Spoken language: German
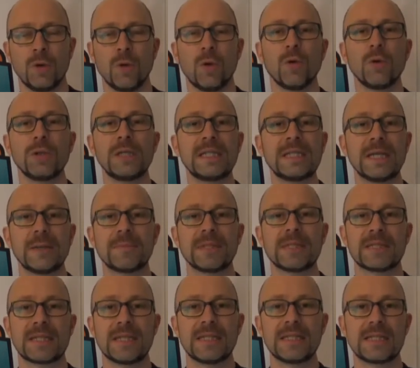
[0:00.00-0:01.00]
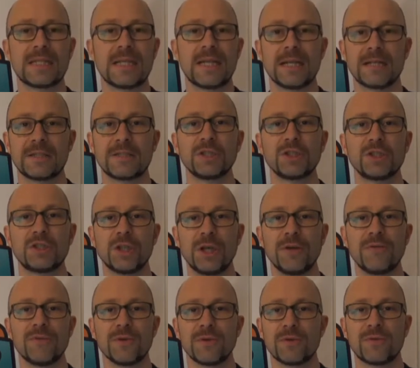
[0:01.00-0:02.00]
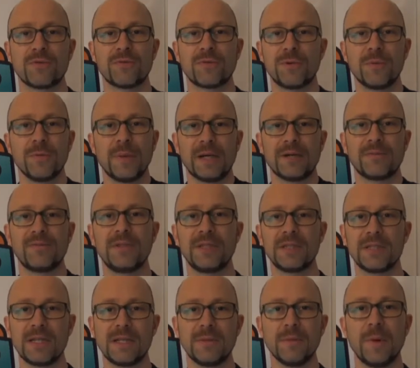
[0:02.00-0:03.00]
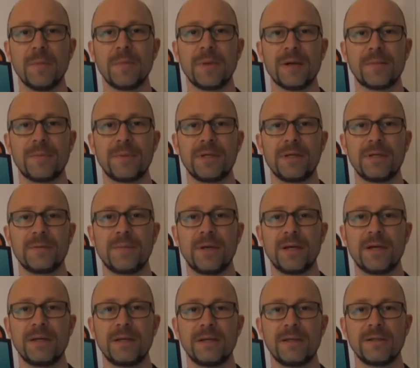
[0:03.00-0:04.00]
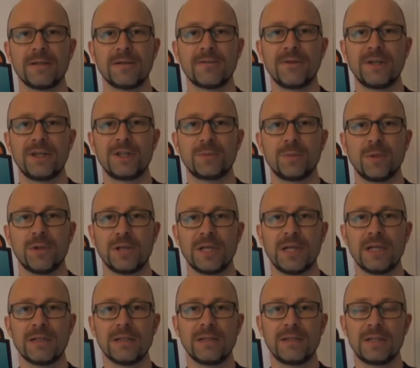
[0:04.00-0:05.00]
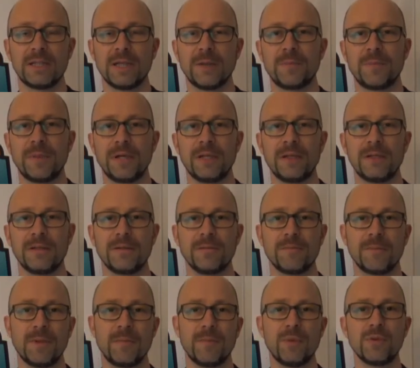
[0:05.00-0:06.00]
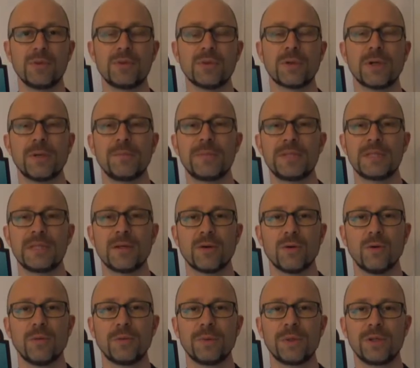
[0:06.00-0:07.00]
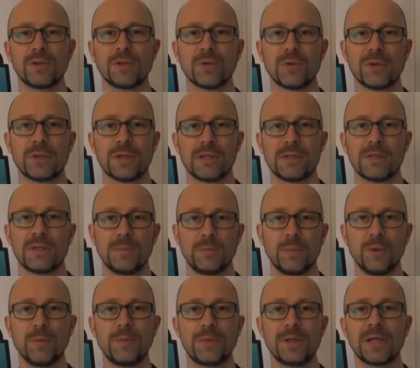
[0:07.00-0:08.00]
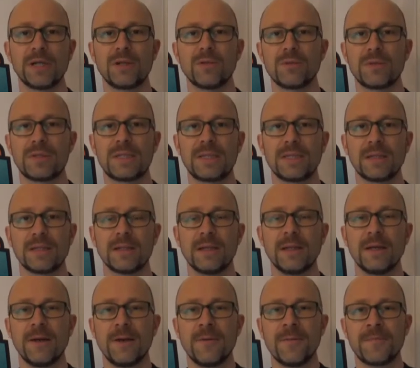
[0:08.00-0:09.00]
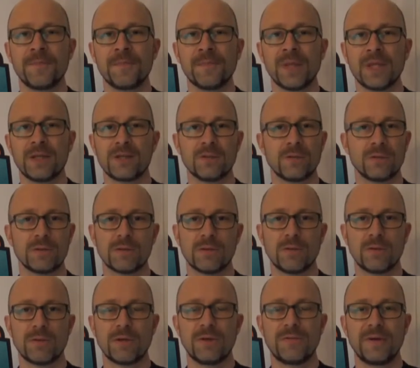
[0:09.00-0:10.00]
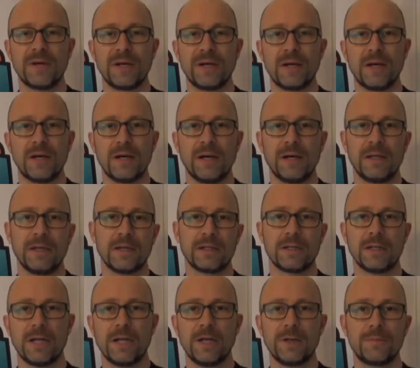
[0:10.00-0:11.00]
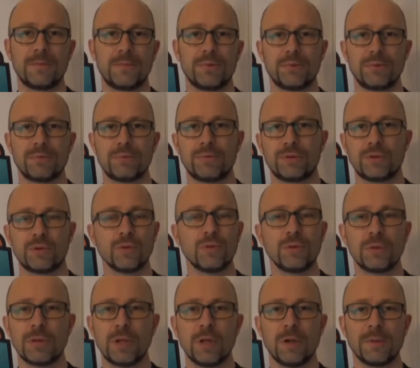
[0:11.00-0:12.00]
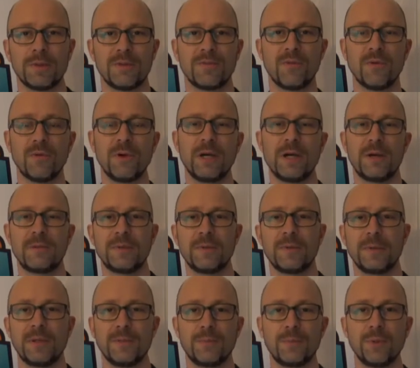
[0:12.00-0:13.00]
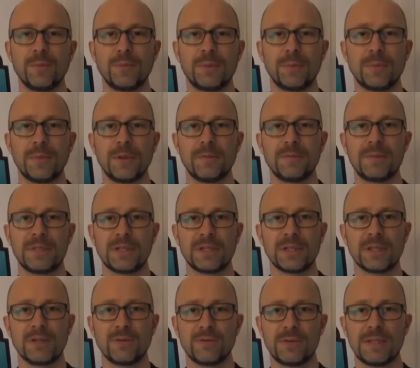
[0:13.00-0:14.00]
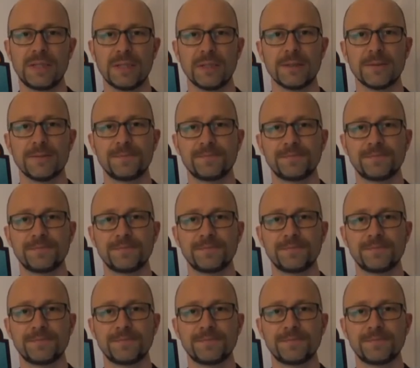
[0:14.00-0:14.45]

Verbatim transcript: Und ich habe das ganz klassisch einfach gemacht, wie ich es halt immer mache bei, bei irgendwelchen Sportarten. Ich habe meinen mein Blutzucker ein bisschen nach oben gedrückt, also die Pumpe reduziert. So, so ungefähr eineinhalb Stunden, glaube ich, vorher habe ich meine Pumpe mal ein bisschen reduziert